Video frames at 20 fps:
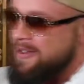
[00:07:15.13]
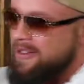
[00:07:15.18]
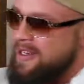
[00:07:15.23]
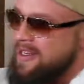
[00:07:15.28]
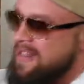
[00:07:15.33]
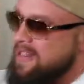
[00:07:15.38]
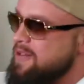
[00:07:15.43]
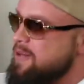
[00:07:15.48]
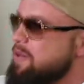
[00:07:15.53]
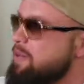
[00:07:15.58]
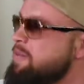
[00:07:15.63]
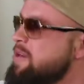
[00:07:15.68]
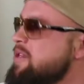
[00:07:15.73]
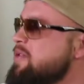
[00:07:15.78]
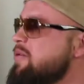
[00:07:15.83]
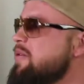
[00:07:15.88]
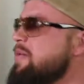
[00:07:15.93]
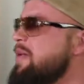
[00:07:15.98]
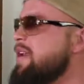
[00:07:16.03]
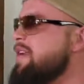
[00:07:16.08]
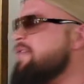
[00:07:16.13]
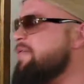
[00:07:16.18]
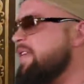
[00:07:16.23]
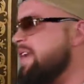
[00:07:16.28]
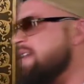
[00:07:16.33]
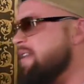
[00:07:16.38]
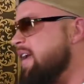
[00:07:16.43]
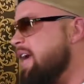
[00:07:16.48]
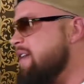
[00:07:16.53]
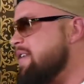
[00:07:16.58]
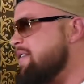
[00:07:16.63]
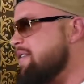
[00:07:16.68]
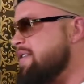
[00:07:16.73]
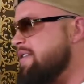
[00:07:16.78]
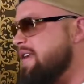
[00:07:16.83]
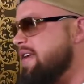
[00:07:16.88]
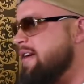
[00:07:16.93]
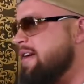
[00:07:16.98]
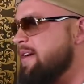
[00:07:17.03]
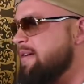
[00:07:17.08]
Und so bist du im Endeffekt
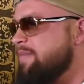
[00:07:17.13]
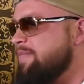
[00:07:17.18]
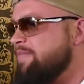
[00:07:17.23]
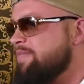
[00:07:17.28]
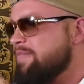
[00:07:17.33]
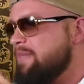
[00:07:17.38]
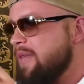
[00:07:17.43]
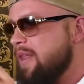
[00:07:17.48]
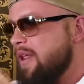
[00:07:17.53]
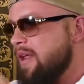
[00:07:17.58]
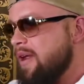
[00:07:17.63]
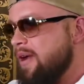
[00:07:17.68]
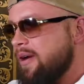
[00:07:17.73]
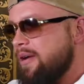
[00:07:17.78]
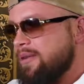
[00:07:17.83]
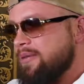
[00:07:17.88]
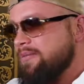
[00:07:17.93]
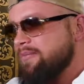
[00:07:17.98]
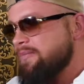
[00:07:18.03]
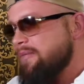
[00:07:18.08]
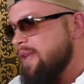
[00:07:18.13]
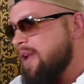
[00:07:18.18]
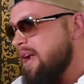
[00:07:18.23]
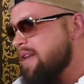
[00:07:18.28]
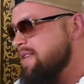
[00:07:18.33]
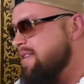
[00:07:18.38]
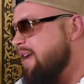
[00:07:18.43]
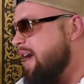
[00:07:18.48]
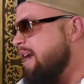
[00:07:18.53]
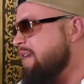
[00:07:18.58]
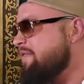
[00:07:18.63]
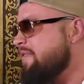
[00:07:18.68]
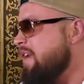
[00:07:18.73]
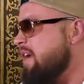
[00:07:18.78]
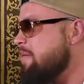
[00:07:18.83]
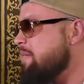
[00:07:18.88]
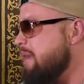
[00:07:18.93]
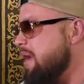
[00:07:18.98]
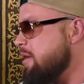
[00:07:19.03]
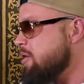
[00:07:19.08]
als der, als der
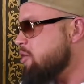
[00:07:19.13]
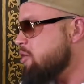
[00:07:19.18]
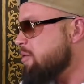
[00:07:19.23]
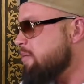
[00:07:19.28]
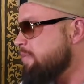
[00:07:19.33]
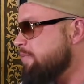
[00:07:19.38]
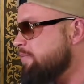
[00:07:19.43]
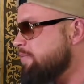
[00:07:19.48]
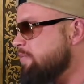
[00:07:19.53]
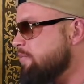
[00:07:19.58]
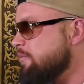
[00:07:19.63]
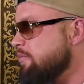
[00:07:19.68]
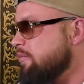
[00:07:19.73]
einfache Mensch